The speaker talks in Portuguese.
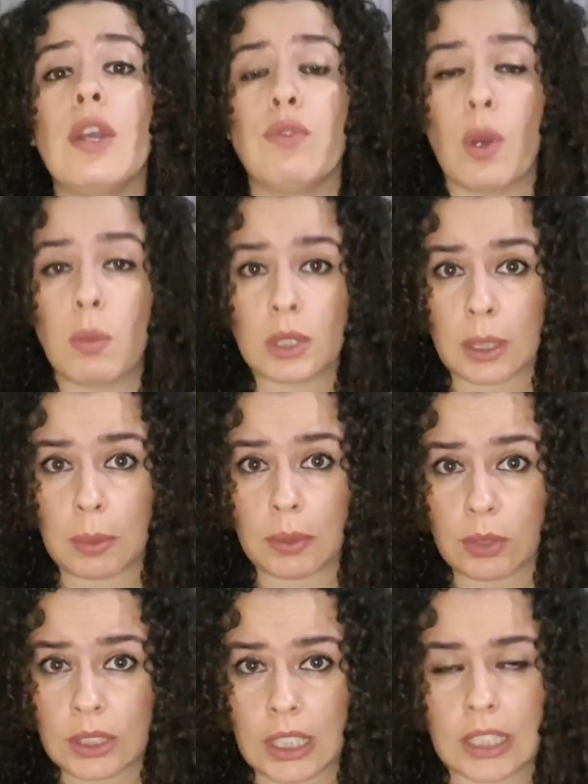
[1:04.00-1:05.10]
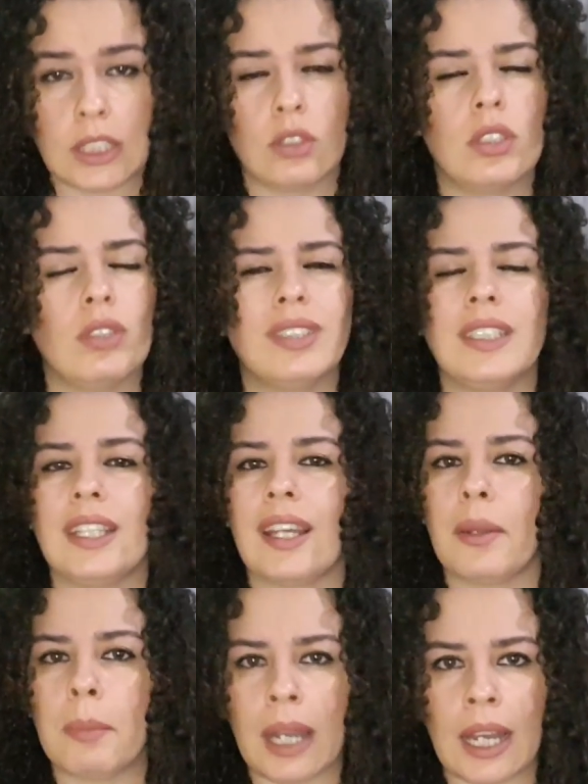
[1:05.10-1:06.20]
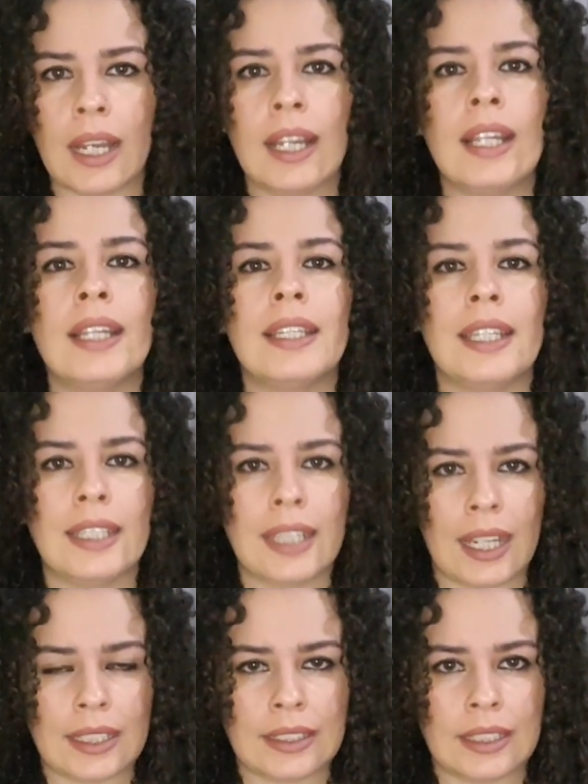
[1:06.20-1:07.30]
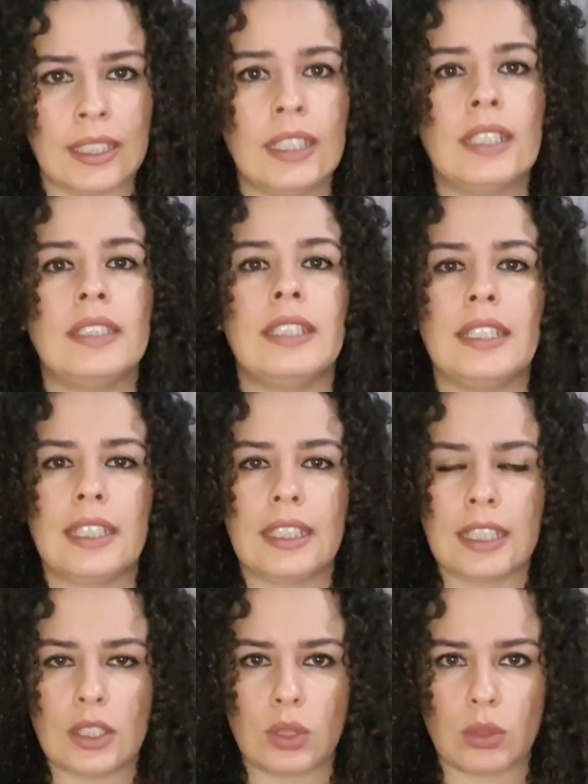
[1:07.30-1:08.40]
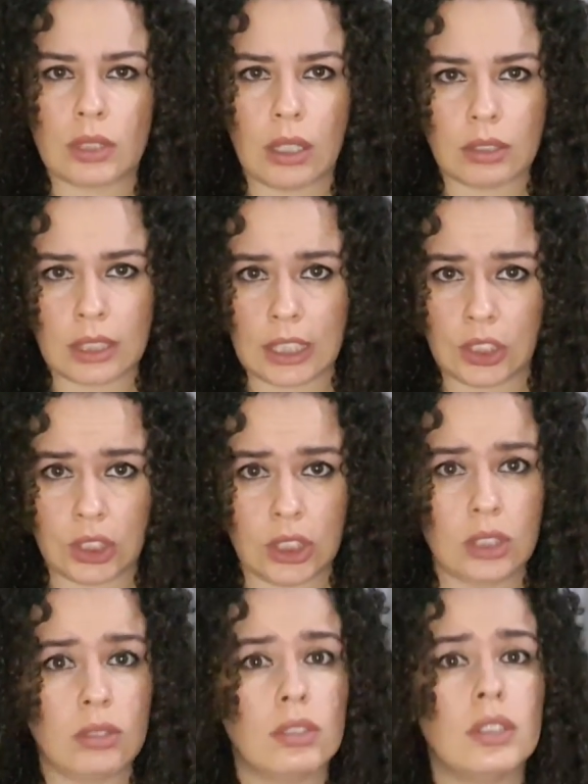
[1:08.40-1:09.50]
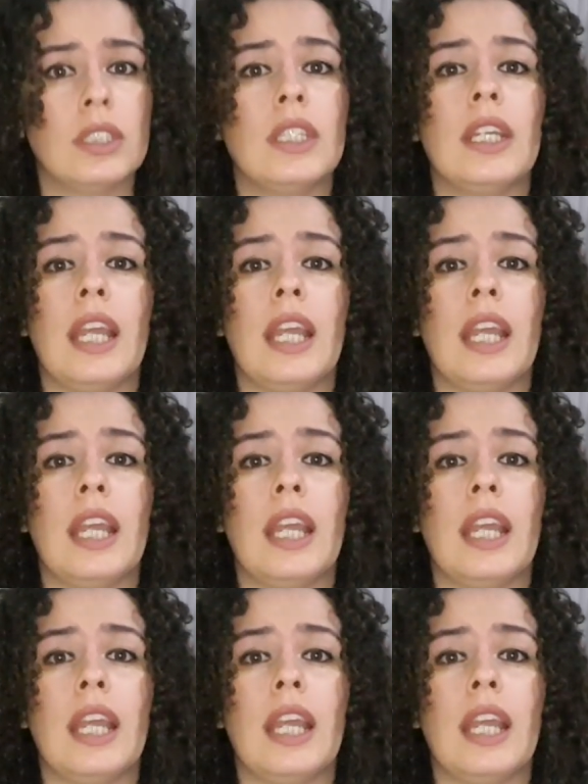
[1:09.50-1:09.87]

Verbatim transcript: que eu vou mostrar pra vocês. Eu não tentei armar nem nada, nem tentei soltar os cachinhos.